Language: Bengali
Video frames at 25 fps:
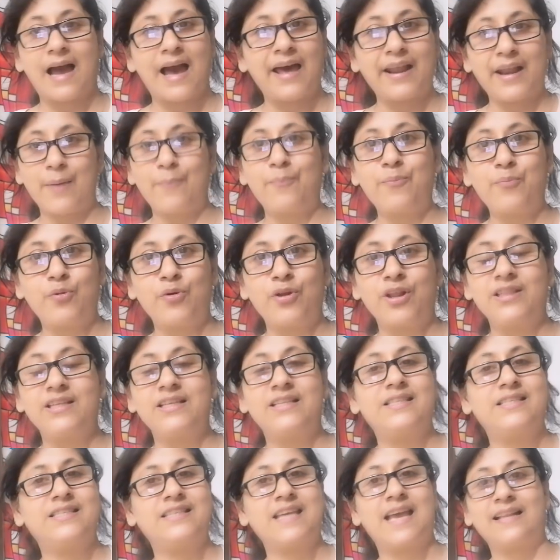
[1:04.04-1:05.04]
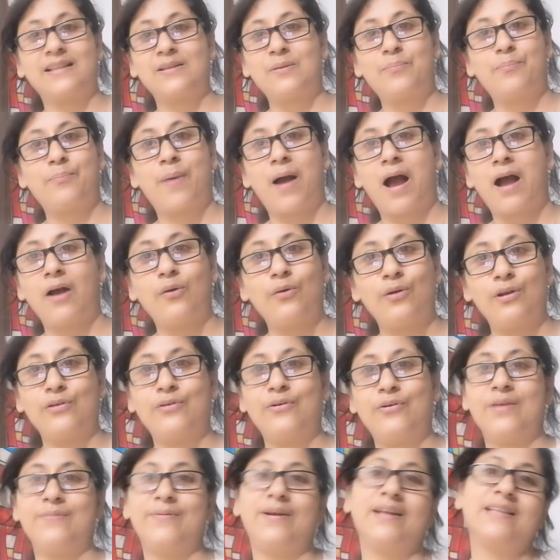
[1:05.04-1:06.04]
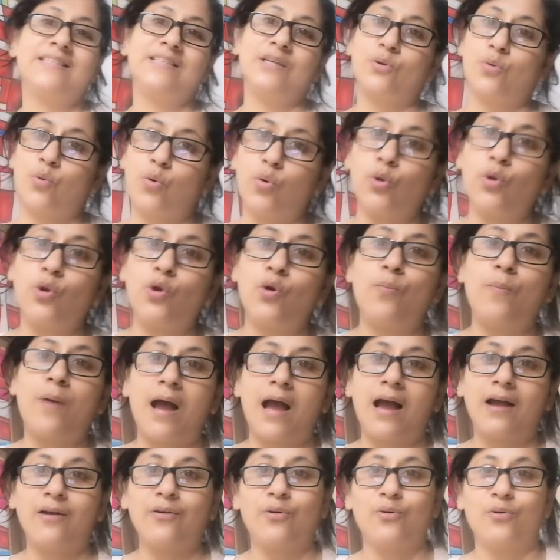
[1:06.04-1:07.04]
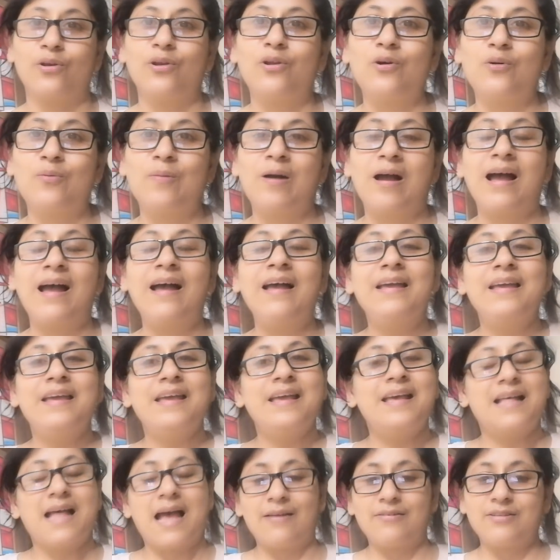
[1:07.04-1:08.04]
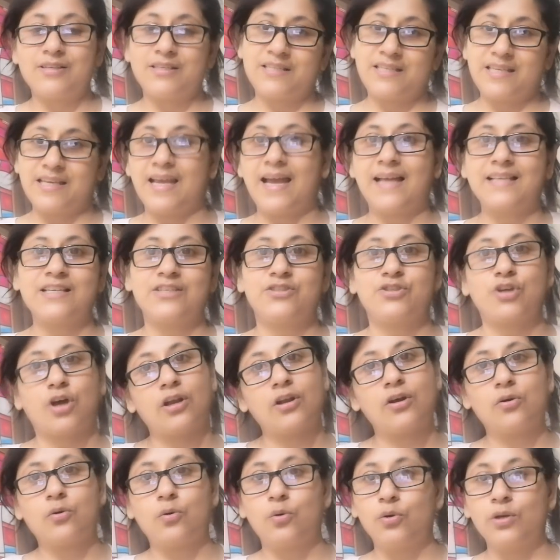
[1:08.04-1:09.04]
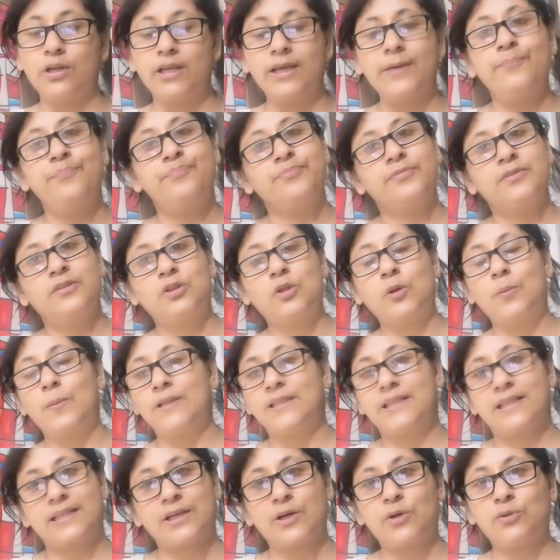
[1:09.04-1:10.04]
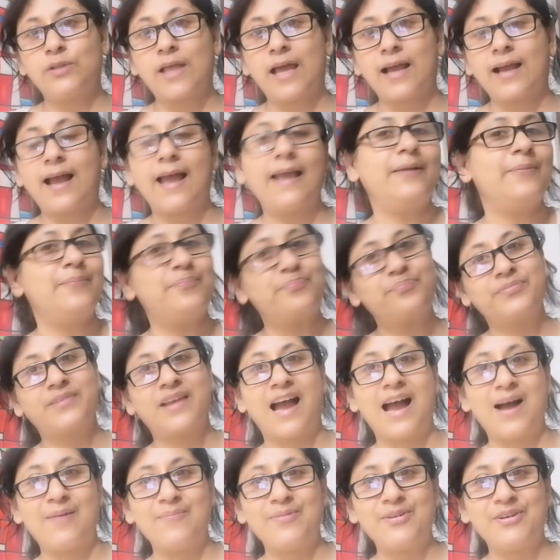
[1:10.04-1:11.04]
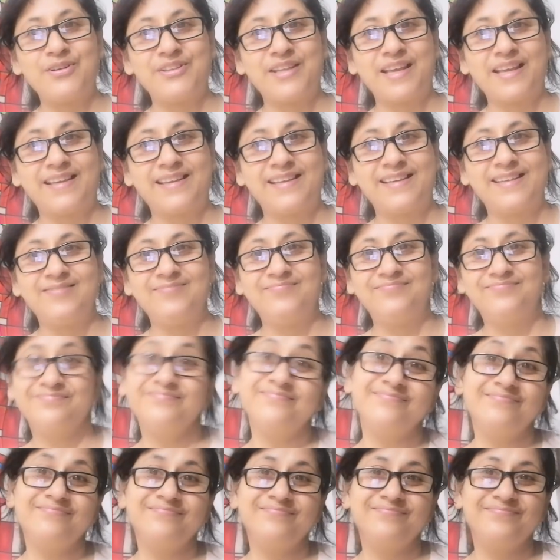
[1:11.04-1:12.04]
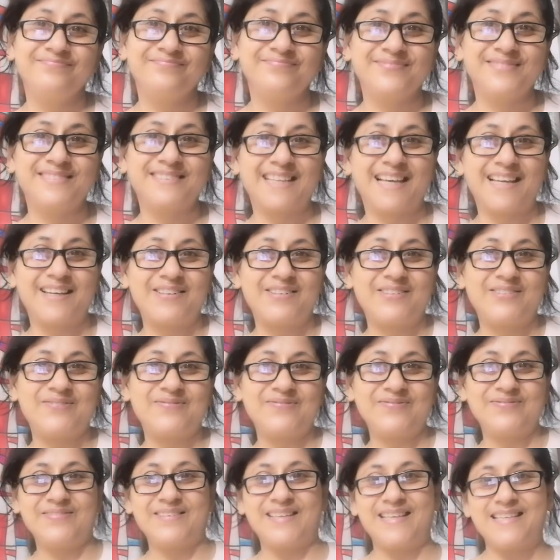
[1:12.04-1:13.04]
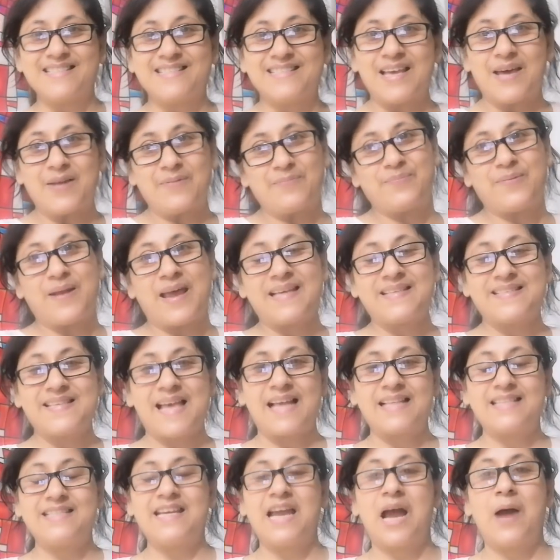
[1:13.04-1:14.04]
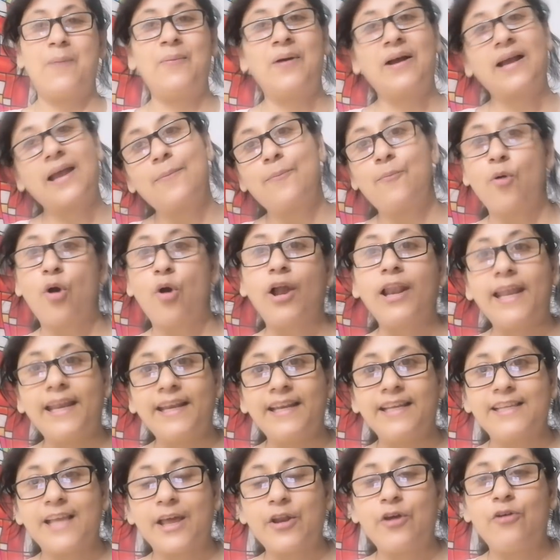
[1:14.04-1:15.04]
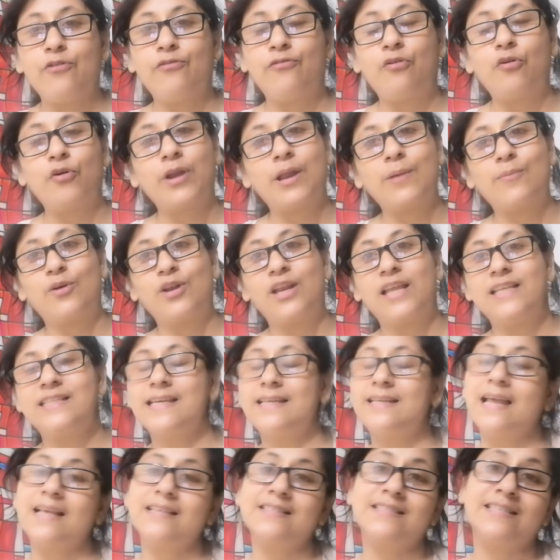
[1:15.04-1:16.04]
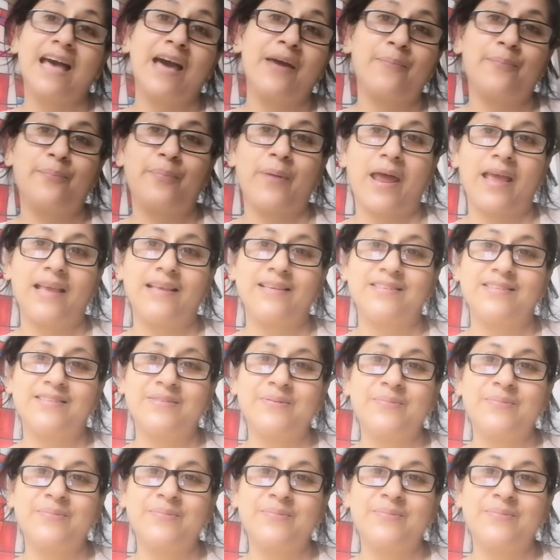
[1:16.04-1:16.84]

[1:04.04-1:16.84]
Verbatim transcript: খারাপ করে দিচ্ছে একদম পাগল করে মারছে খোলো মা খোলো মা আমি ঠিক আছে চলো খুলি তোমাদেরকেও দেখাই আমিও দেখি চলো কি সারপ্রাইজ আছে আমাকে বলেনি জানো ফোনে বলেছে না সারপ্রাইজ